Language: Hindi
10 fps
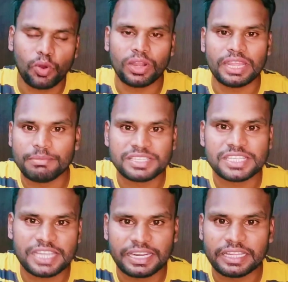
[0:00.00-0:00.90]
कॉल या
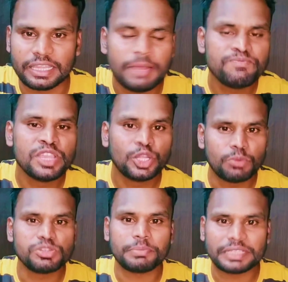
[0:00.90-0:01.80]
मैसेज कर देते हैं तो
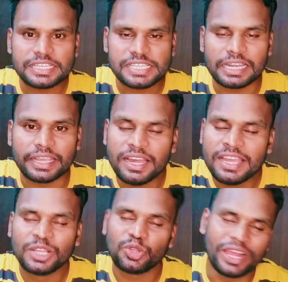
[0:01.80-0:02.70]
मुझे पता चल गया
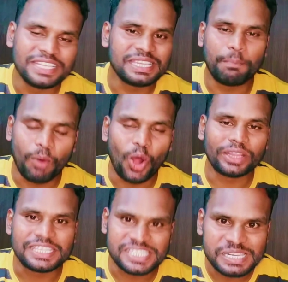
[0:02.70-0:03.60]
तो गाइस ये
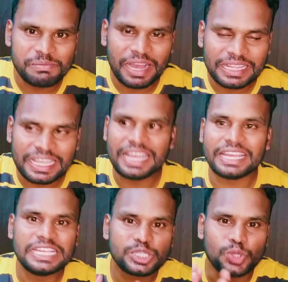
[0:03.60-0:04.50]
बहुत अच्छी बात है
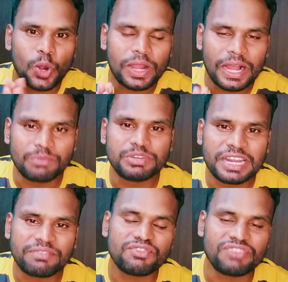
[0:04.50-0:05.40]
कि सॉन्ग का
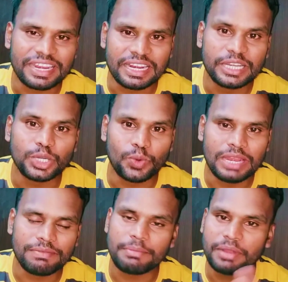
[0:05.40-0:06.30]
अपडेट हमें फाइनली
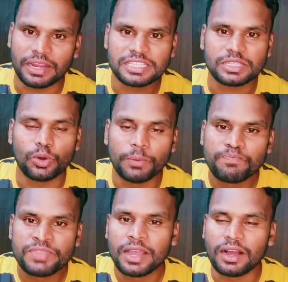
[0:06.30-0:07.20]
ट्वेल्व या फिर अगस्त को
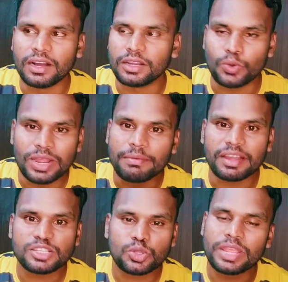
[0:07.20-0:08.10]
ट्वेल्व
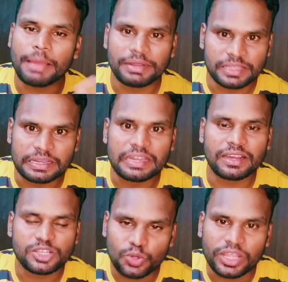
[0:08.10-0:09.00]
अगस्त को या फिर थर्टीन
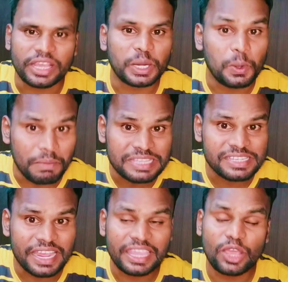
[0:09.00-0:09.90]
अगस्त को देखने को मिल
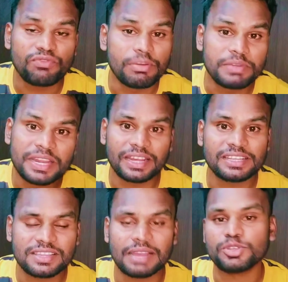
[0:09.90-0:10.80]
जाएगी और फिफ्टीन
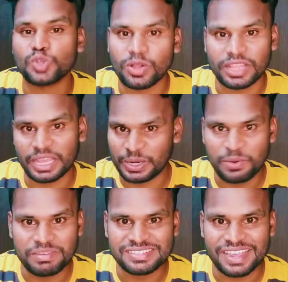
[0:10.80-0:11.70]
अगस्त तक हमें सॉन्ग देखने को
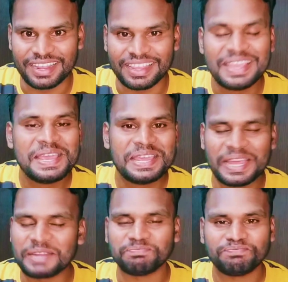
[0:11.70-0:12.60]
मिल जाएगी यार